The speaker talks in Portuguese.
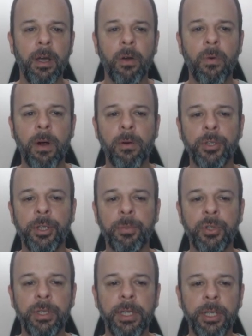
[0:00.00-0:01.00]
qual o tipo
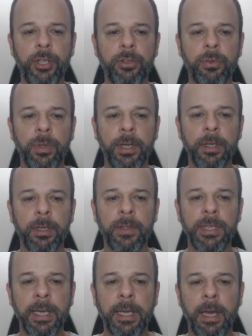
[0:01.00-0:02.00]
de textura que
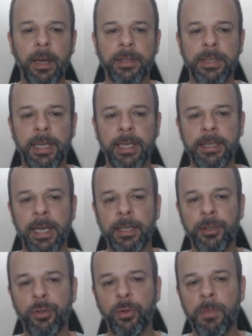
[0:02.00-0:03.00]
você quer. Ó. Se você quiser que
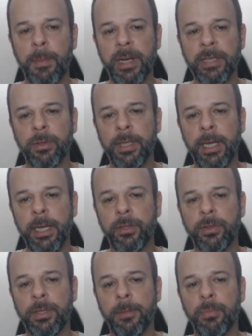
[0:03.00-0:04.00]
suma mais o
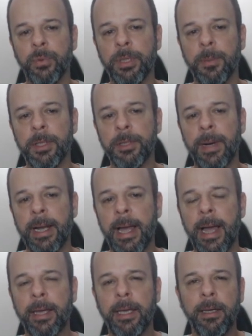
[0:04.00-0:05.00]
texto, você puxa mais para
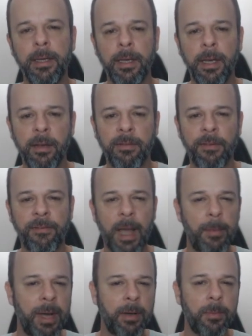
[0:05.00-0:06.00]
cá, que vai
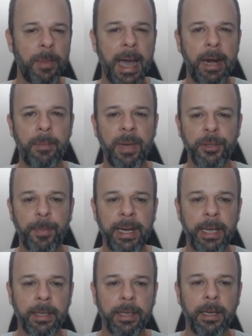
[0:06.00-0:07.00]
ficar uma área mais
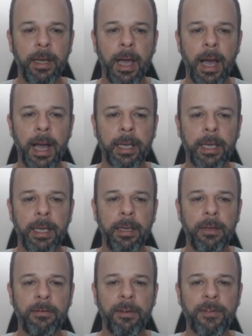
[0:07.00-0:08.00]
preta
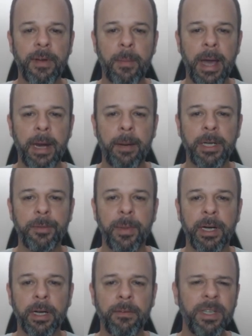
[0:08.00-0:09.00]
aqui vai ficar uma área mais
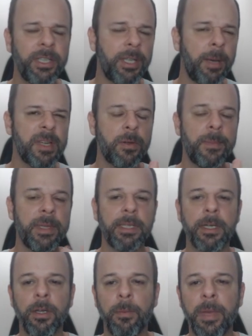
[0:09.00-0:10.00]
branca. Eu vou deixar mais ou menos
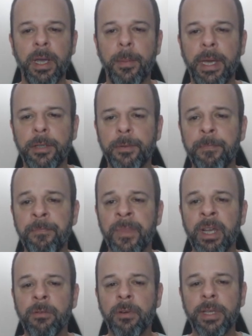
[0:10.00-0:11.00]
aqui no meio mesmo,
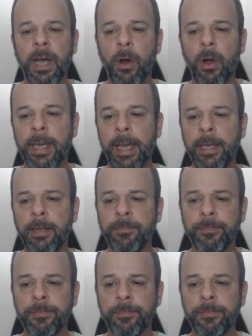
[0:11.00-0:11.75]
vou dar OK